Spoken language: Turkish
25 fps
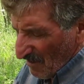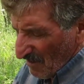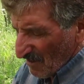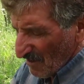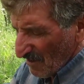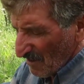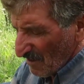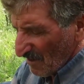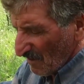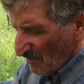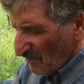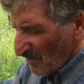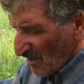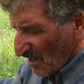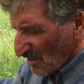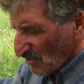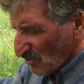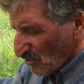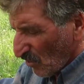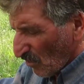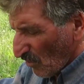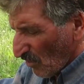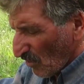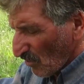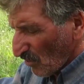e, biraz
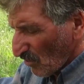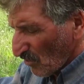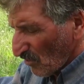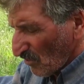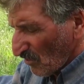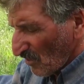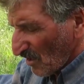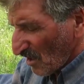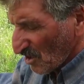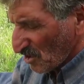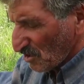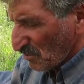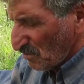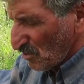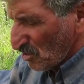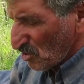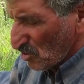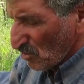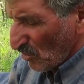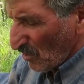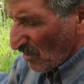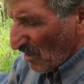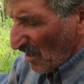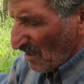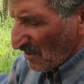
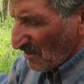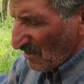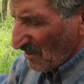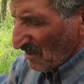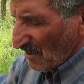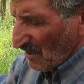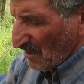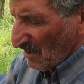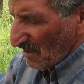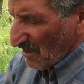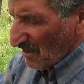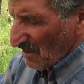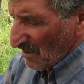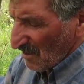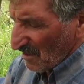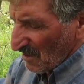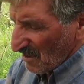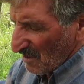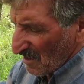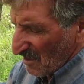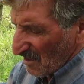olgunlaşmış olan ee, e,